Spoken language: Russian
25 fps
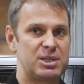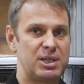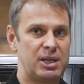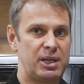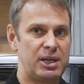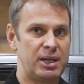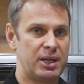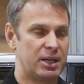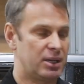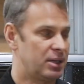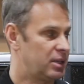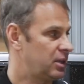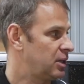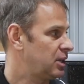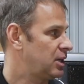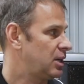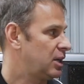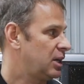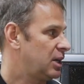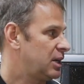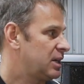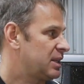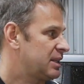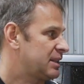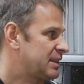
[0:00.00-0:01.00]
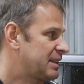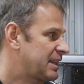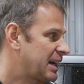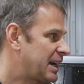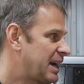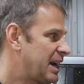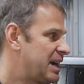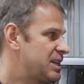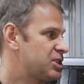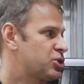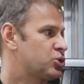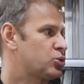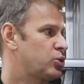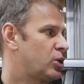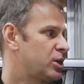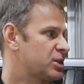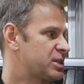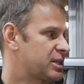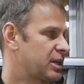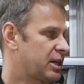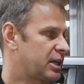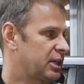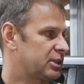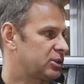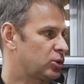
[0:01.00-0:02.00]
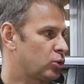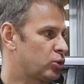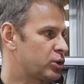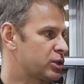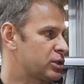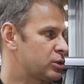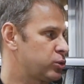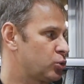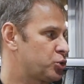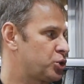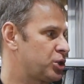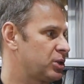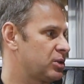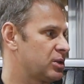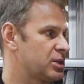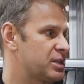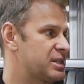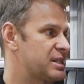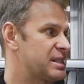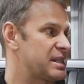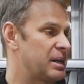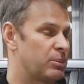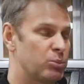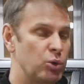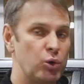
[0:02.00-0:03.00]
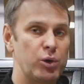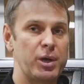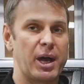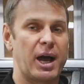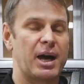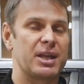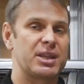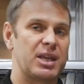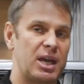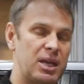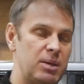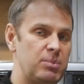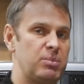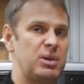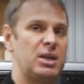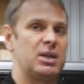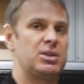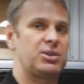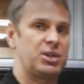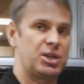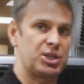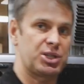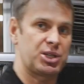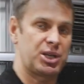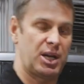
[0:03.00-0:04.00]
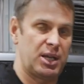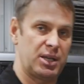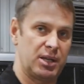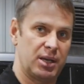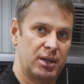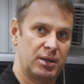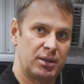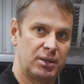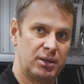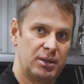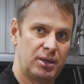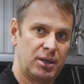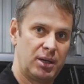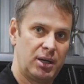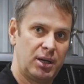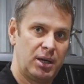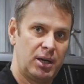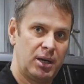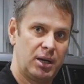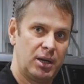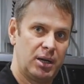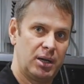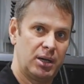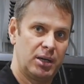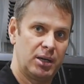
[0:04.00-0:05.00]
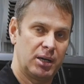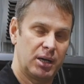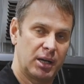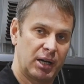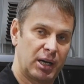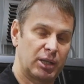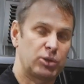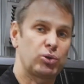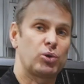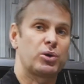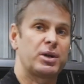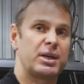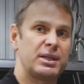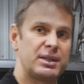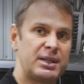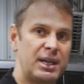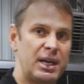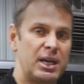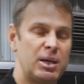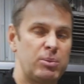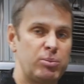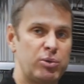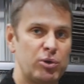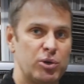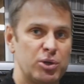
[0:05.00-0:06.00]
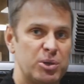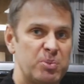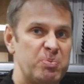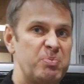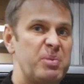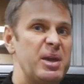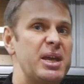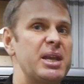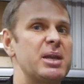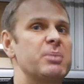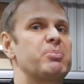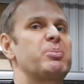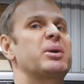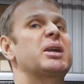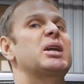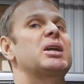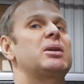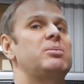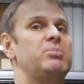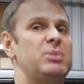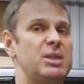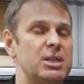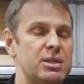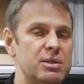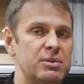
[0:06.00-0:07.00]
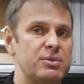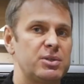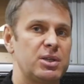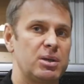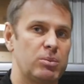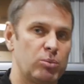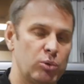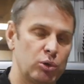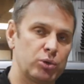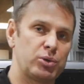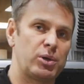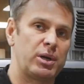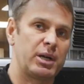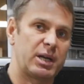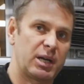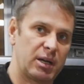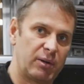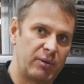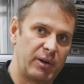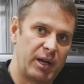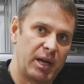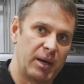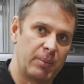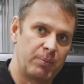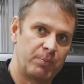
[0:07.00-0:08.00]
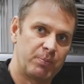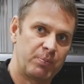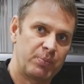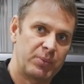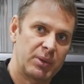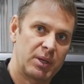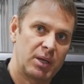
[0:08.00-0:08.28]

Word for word: деле, такая ситуация, которая случилась со мной, она имеет решение – которая требует перепрограммирования модуля КВМ.